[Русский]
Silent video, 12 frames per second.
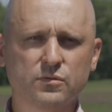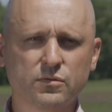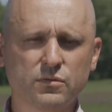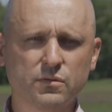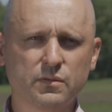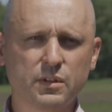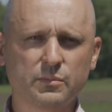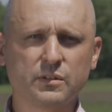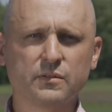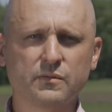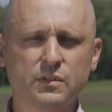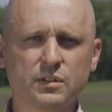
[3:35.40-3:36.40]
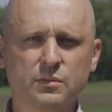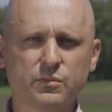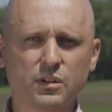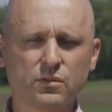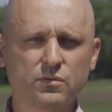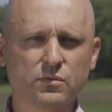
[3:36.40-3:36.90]
условиями в этом
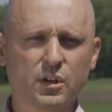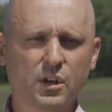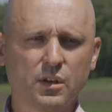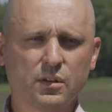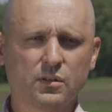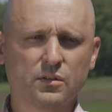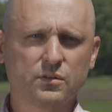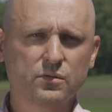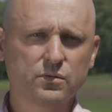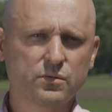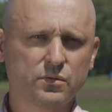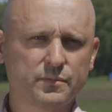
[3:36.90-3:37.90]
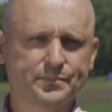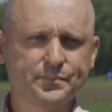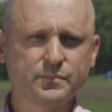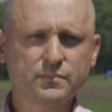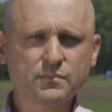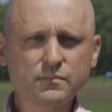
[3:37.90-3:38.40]
году, то
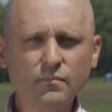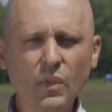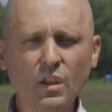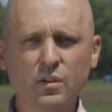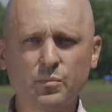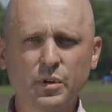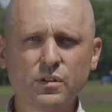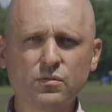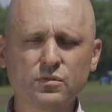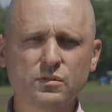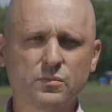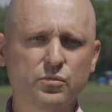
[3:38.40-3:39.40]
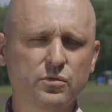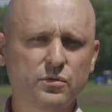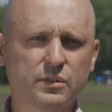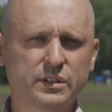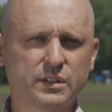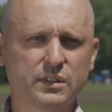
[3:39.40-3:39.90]
прирост
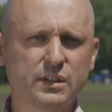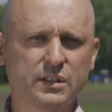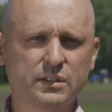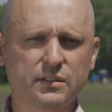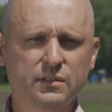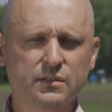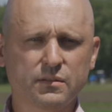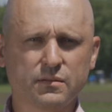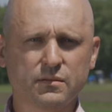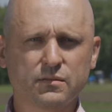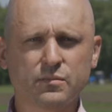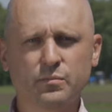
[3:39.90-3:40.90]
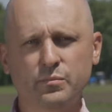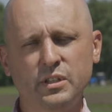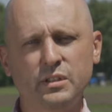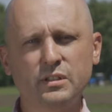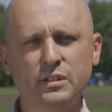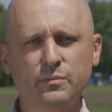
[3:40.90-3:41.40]
будет достигать
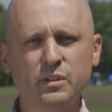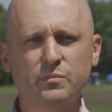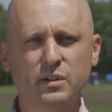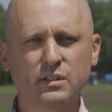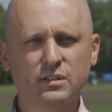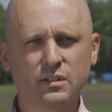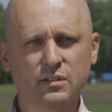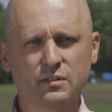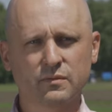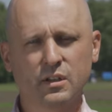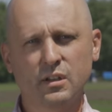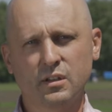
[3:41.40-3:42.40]
5-7%.